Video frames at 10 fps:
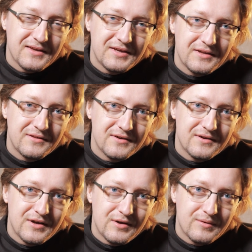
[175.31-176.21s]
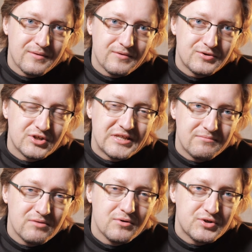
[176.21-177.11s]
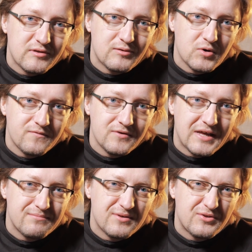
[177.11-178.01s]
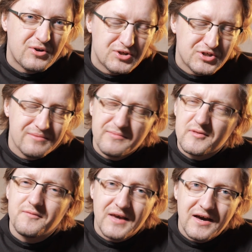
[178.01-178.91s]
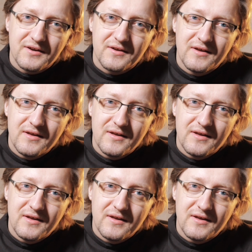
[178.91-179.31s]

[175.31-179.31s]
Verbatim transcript: kiedy czytamy Boże Słowo jakby troszeczkę bez wiary.